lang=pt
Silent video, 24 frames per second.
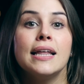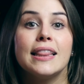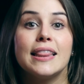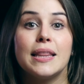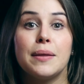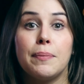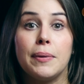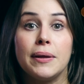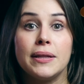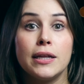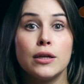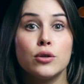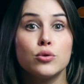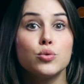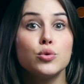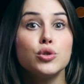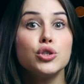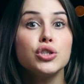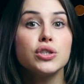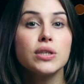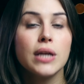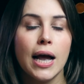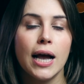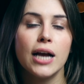dependendo do
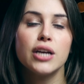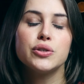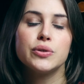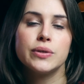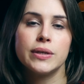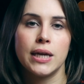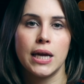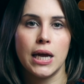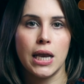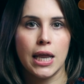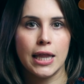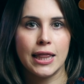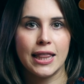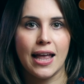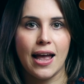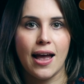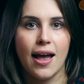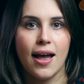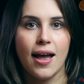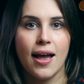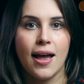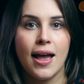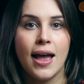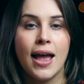estágio em que ela
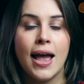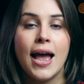está.